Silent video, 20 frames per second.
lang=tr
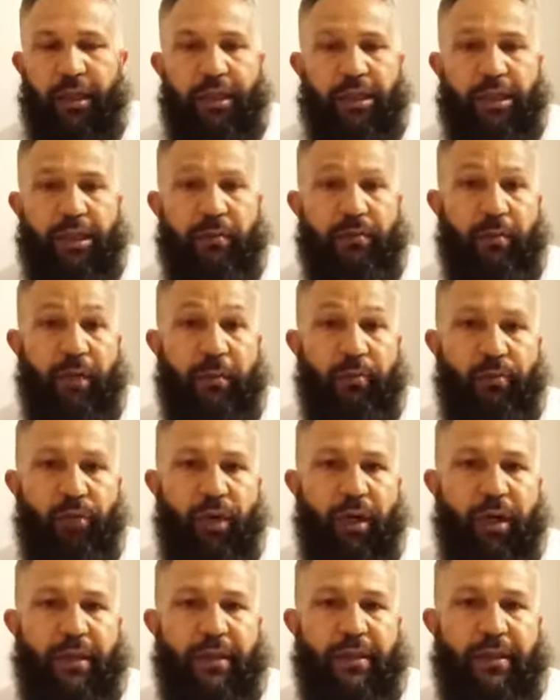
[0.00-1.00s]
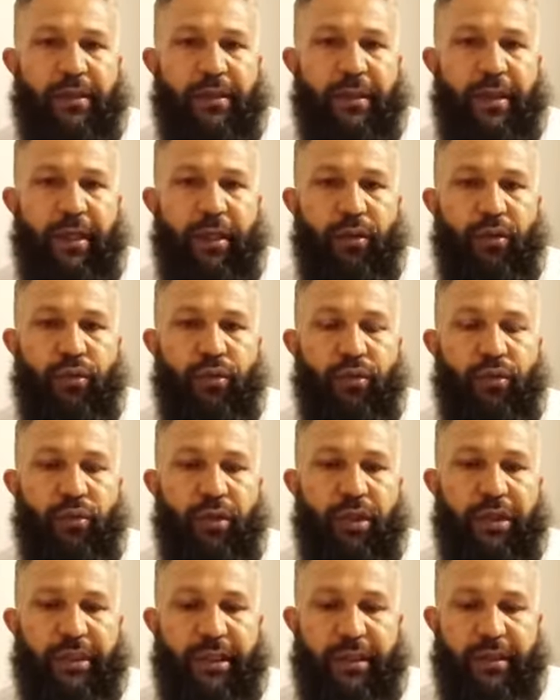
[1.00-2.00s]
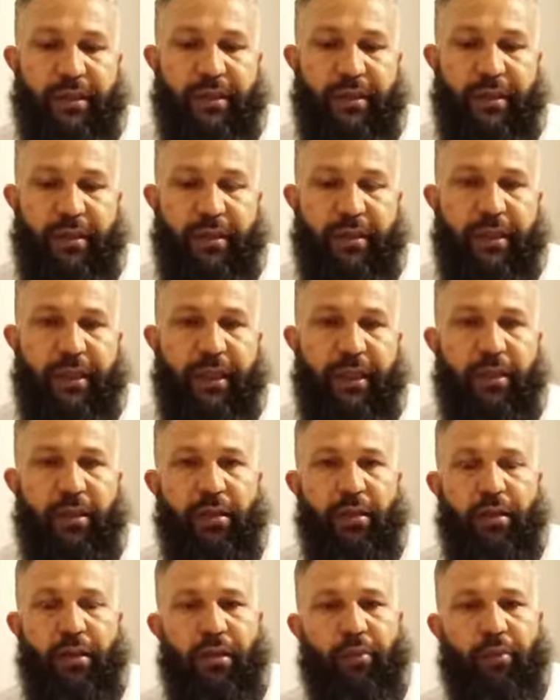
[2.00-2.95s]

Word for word: Şimdi bu hadiste gün içerisinde